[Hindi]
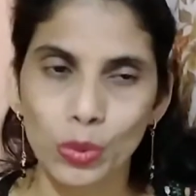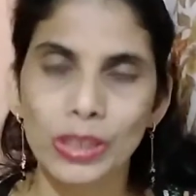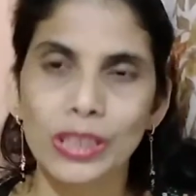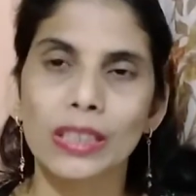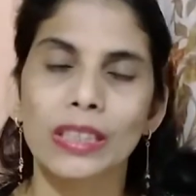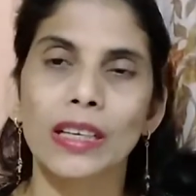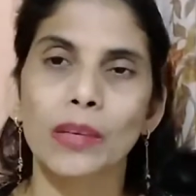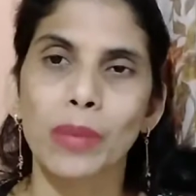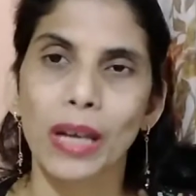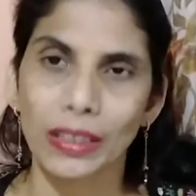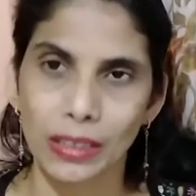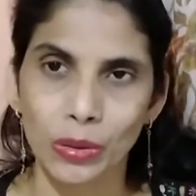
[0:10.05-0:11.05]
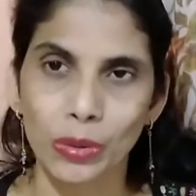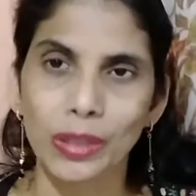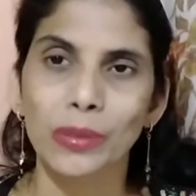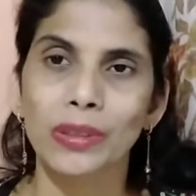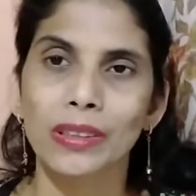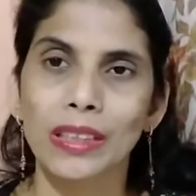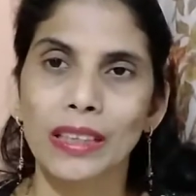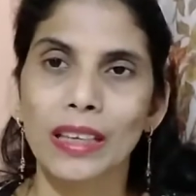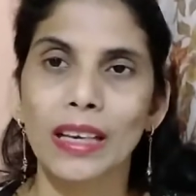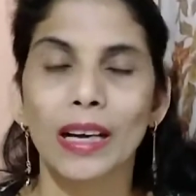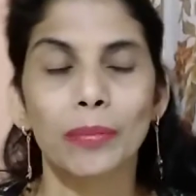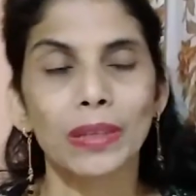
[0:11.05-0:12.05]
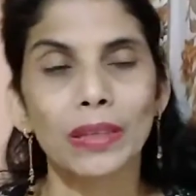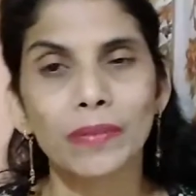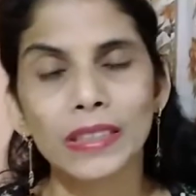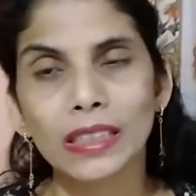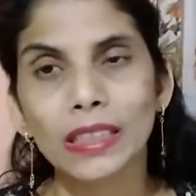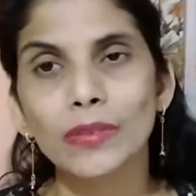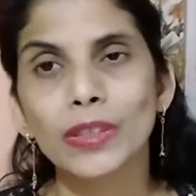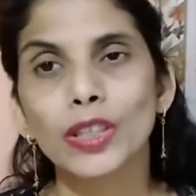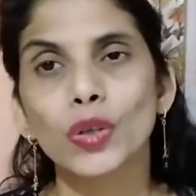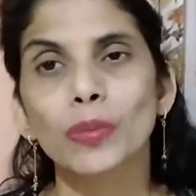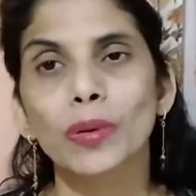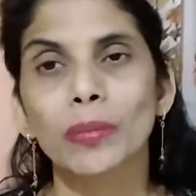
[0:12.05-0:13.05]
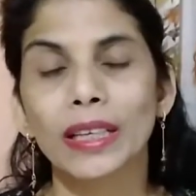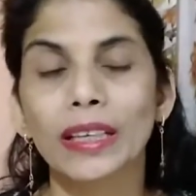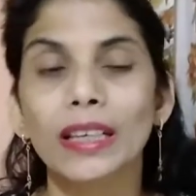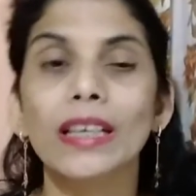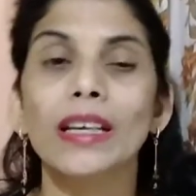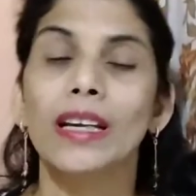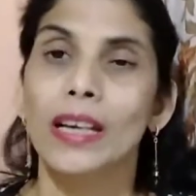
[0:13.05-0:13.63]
उचित देखभाल जरूरी होती है अपने पिछले वीडियो में मैंने